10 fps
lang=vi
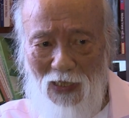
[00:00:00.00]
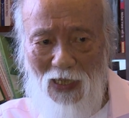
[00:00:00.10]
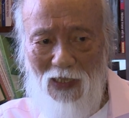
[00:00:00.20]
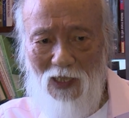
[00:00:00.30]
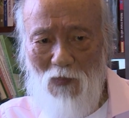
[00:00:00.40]

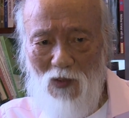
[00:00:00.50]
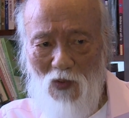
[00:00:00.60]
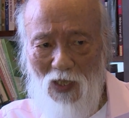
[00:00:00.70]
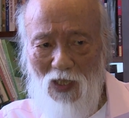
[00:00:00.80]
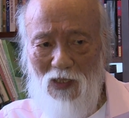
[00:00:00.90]
nay cái băn
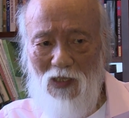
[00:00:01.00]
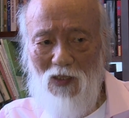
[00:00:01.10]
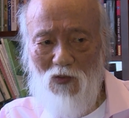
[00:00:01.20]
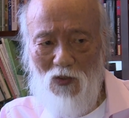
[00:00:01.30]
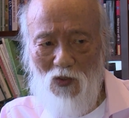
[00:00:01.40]
khoăn lớn nhất
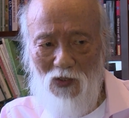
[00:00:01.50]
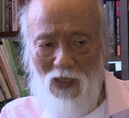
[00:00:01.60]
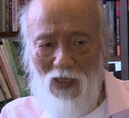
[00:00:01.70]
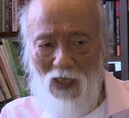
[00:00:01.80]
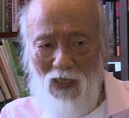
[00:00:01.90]
của tôi
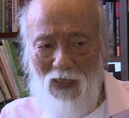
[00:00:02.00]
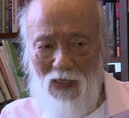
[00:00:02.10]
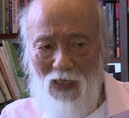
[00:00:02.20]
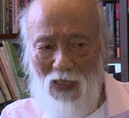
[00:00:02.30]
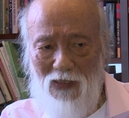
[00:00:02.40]
tức là
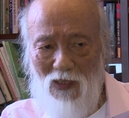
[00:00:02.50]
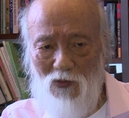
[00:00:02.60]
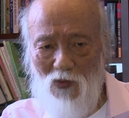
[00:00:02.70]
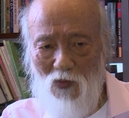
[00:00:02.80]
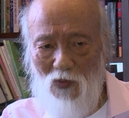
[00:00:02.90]
ngành giáo
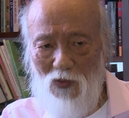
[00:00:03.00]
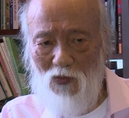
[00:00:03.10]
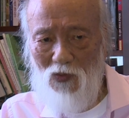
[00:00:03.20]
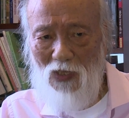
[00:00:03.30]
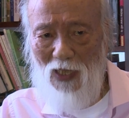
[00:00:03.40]
dục của
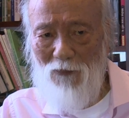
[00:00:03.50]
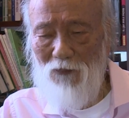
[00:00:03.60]
chúng ta